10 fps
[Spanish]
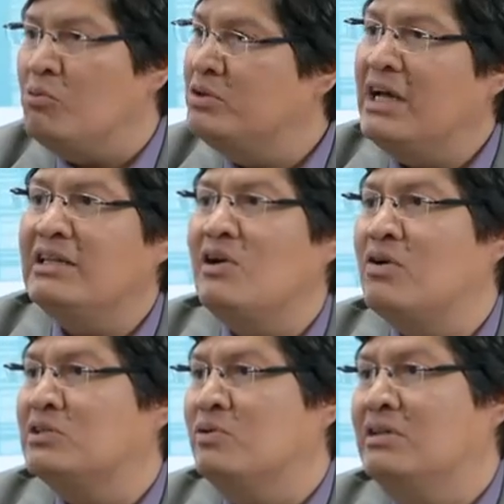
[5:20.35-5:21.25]
obtienen los
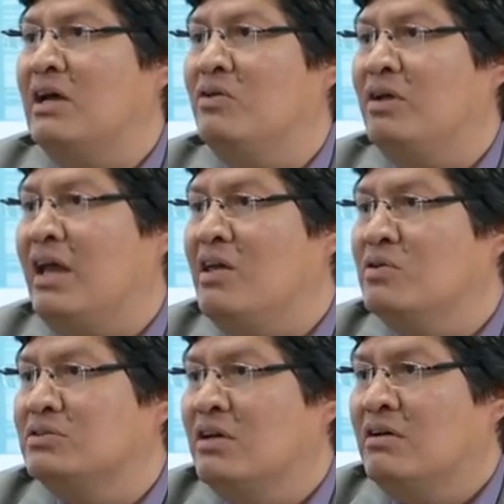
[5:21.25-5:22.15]
resultados que
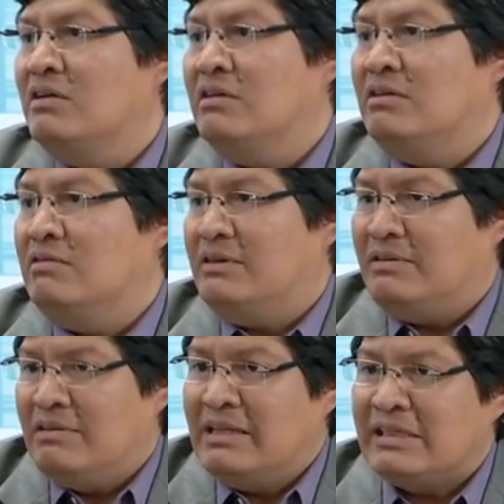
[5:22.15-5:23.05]
ellos
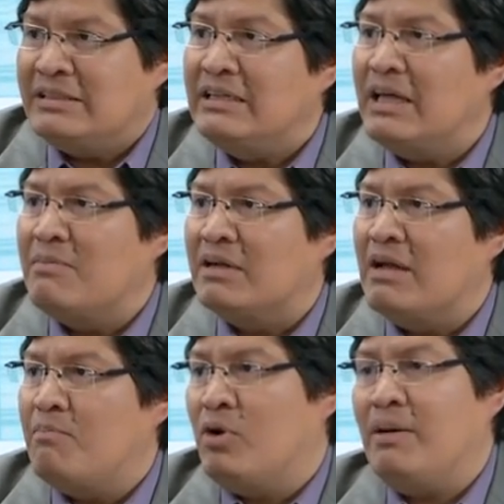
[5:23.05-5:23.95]
necesitan, ¿verdad?
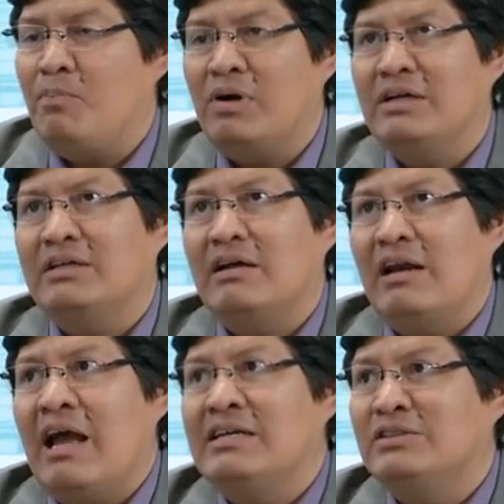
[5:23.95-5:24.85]
¿Por qué? Porque
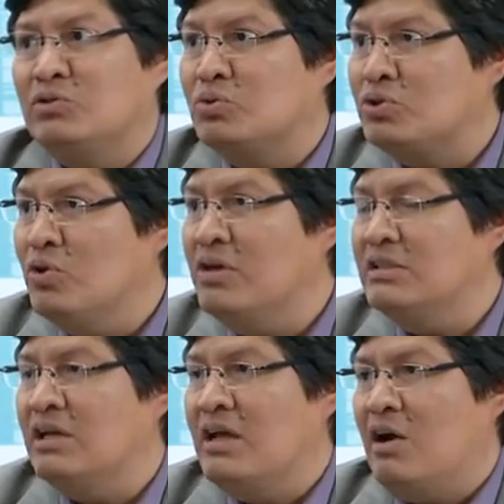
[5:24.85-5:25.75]
las
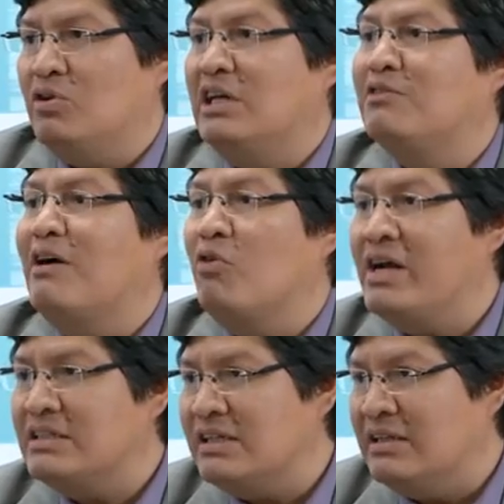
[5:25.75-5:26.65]
instituciones los
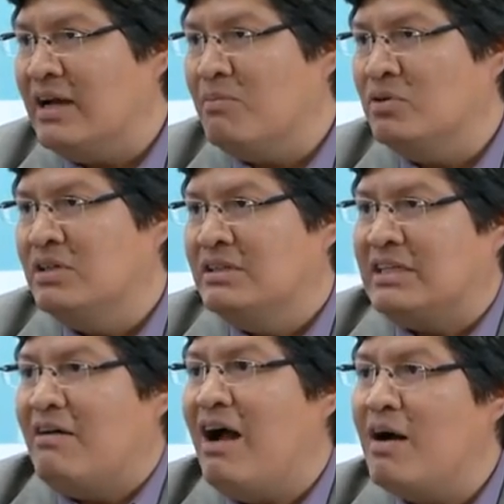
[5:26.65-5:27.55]
desfavorecen, digamos.
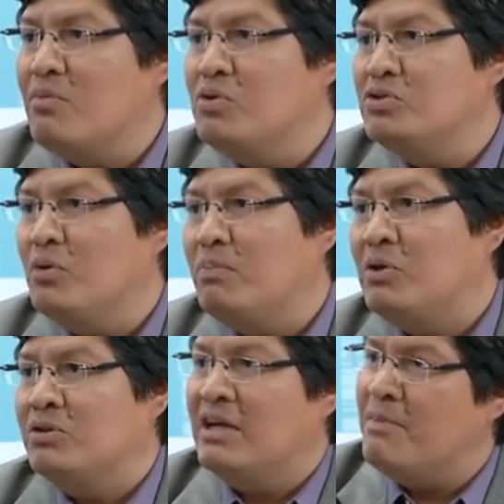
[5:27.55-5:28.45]
Trabajan mucho,
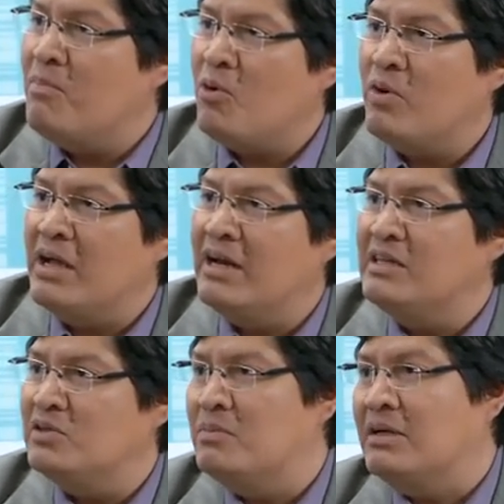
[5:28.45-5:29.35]
pero tienen pocos
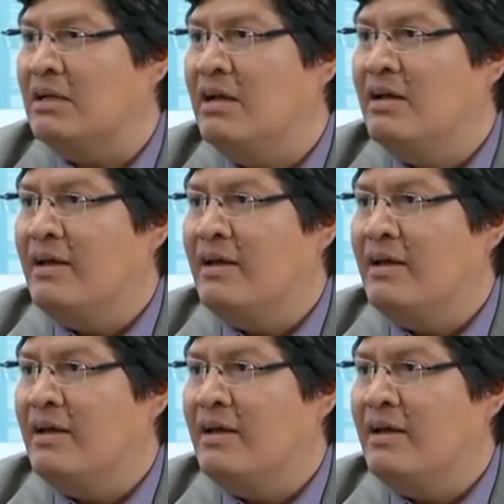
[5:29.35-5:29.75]
ingresos, ¿verdad?